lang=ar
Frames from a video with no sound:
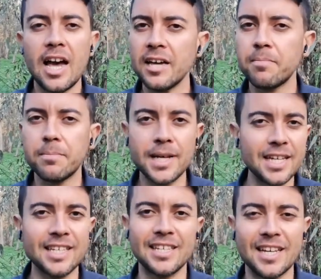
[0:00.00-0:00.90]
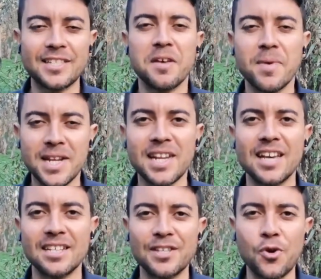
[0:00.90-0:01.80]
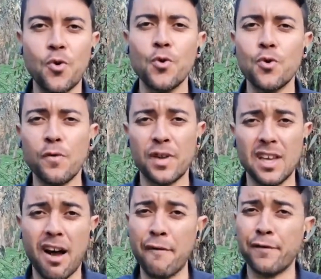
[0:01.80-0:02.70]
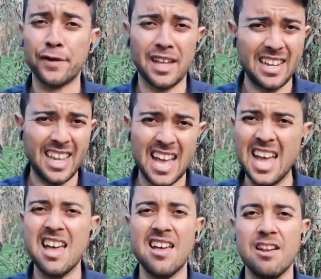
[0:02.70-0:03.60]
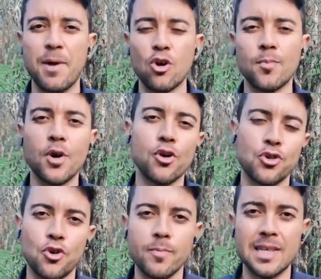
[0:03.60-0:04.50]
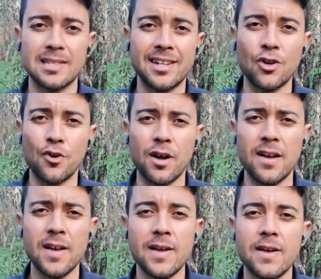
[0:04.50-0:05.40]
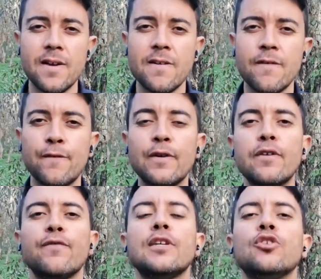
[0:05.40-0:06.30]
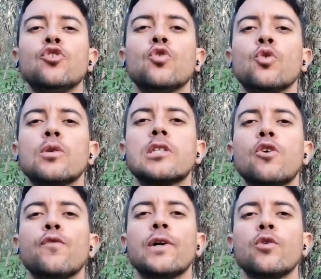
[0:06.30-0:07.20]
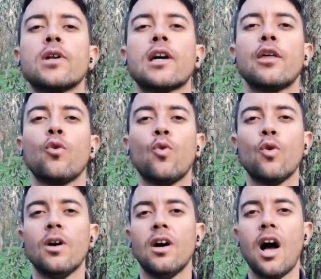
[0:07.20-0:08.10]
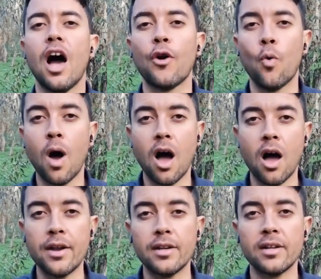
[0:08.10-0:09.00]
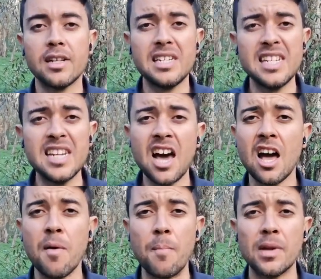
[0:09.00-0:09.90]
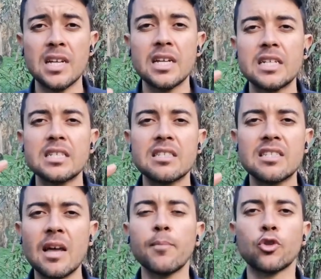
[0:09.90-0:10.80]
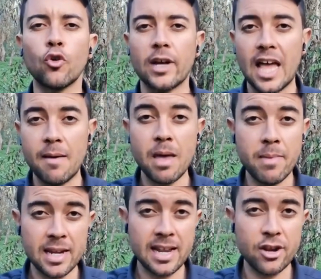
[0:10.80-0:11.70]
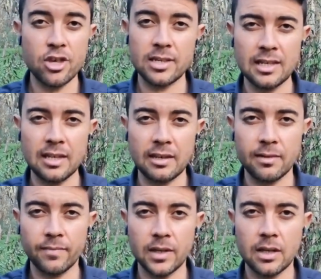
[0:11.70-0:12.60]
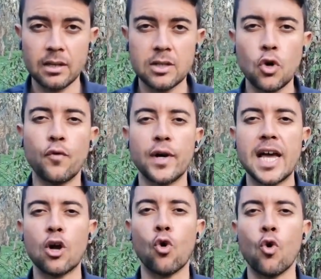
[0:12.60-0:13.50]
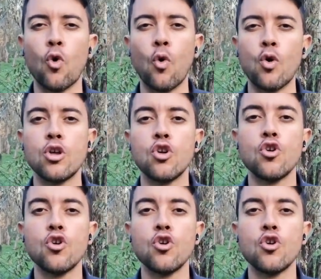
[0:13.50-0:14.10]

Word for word: أحبائي أتمنى أن تكونوا في أفضل حال معكم كوتش نعمان زريوح في فيديو سوف ينقذ أرواحا نعم صمتك أمام النرجسي سوف يخلق